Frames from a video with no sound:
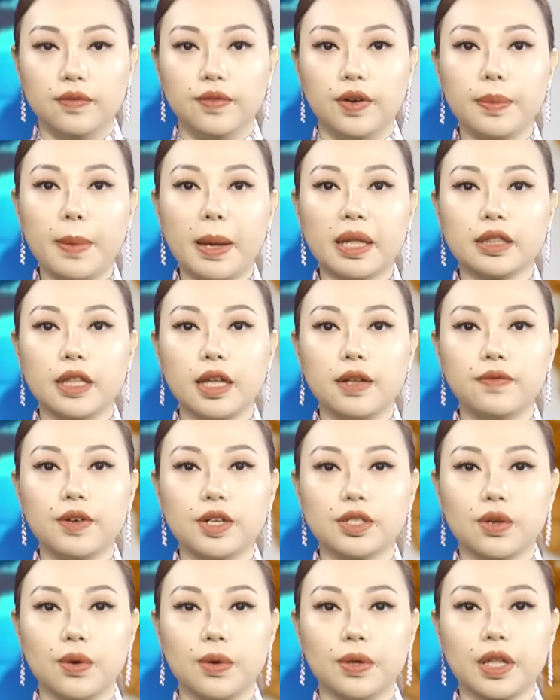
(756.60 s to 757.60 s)
Với bản tin
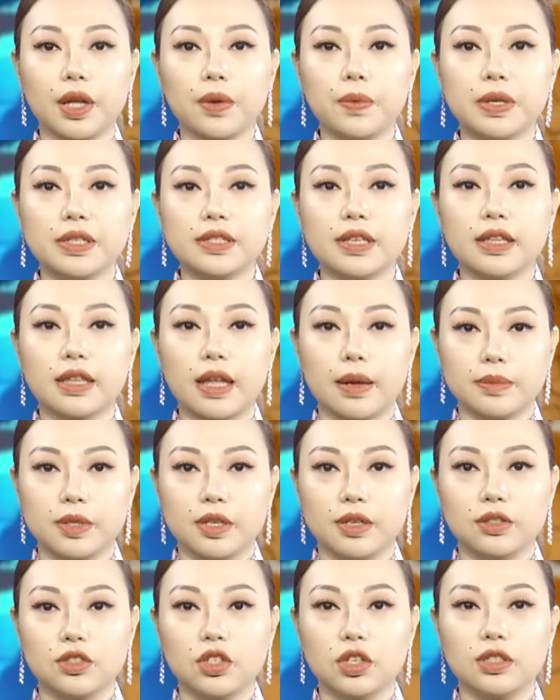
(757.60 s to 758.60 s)
vừa rồi, Thanh Huyền xin tạm
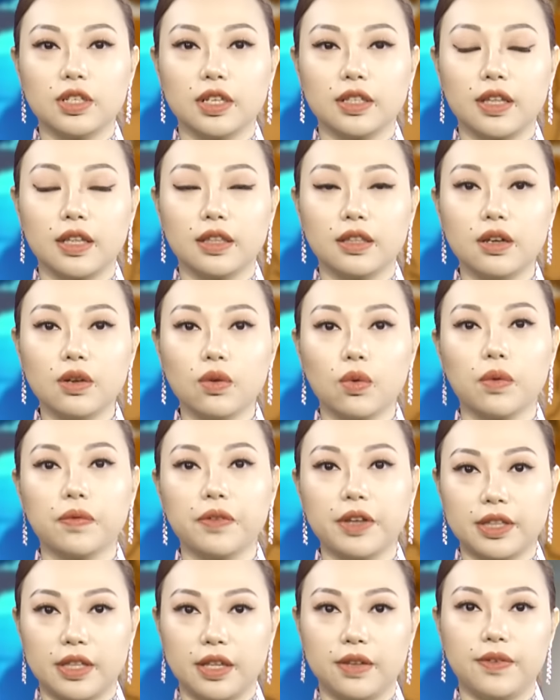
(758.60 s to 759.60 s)
dừng chương trình tin tức của
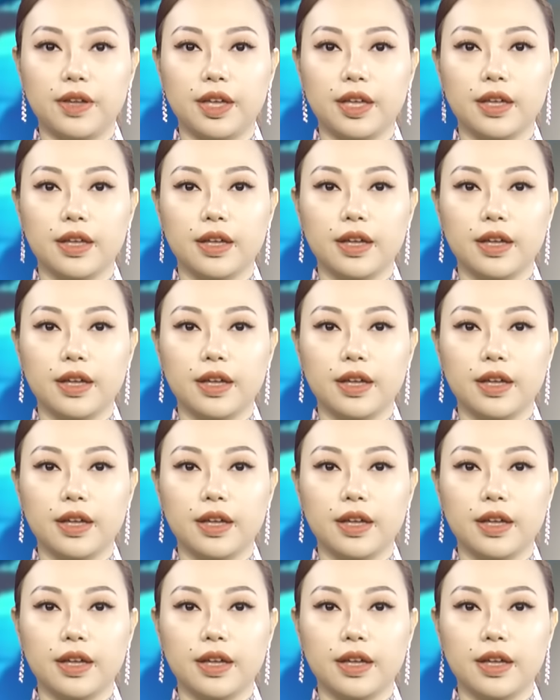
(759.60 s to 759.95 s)
Việt TV.